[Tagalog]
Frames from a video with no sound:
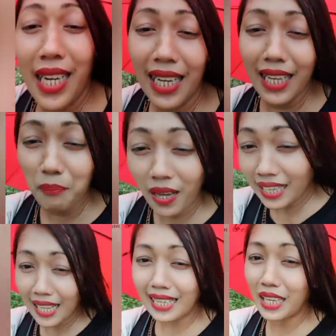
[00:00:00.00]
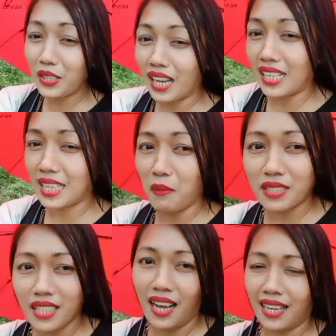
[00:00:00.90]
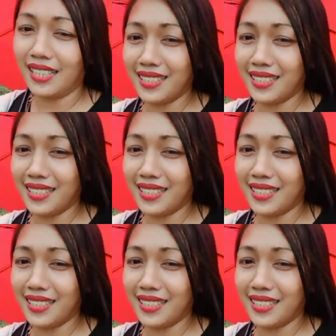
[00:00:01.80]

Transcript: na para na rin kayong nakasama sa akin